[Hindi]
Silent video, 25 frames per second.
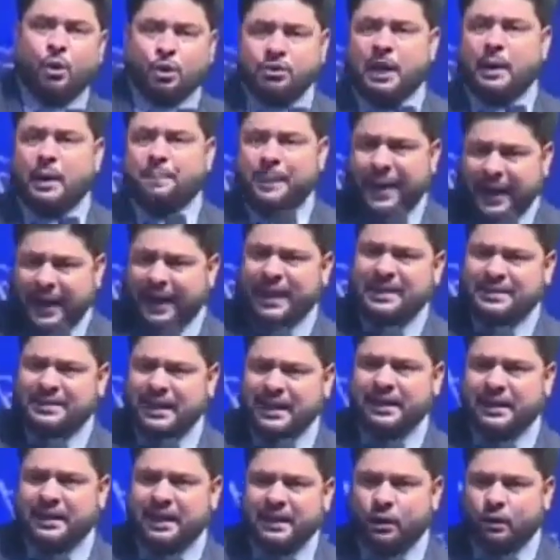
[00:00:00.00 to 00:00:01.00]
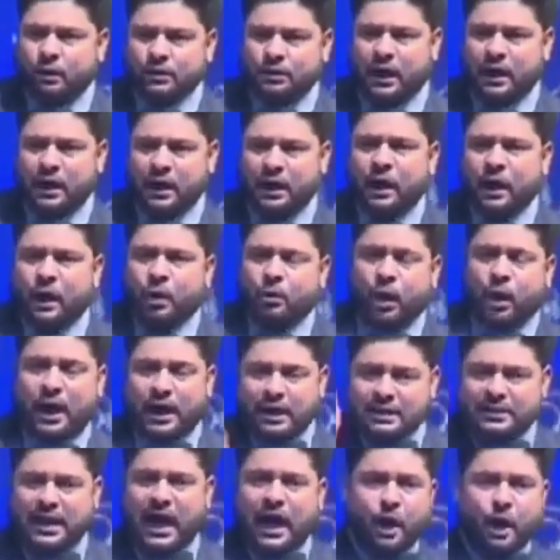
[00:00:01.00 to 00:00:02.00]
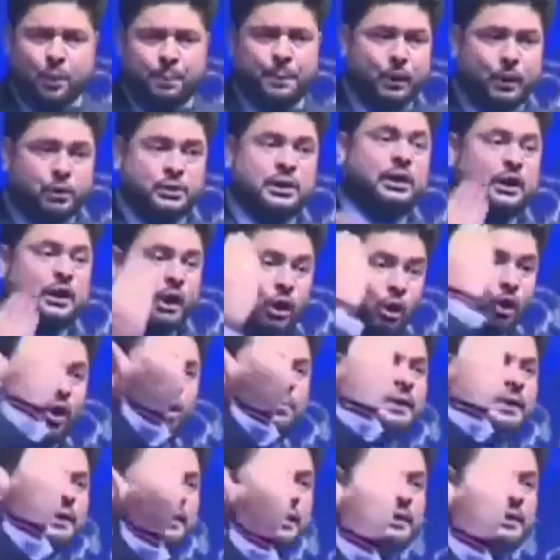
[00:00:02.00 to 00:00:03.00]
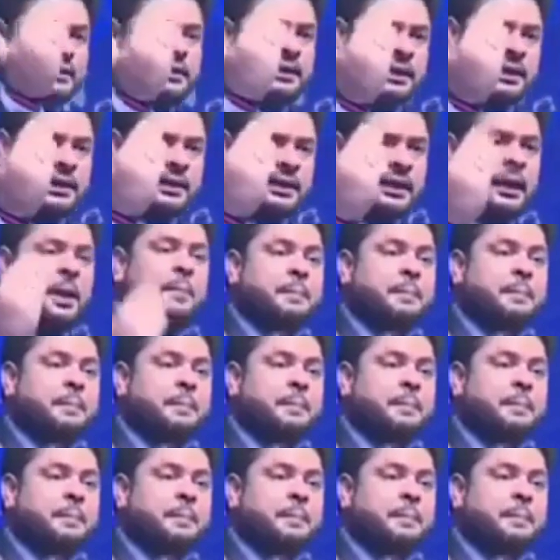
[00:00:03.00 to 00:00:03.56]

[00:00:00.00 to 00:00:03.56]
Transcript: उसका पहला चेक नहीं होता वो हजार रुपए उसे करोड़ों में दिखते हैं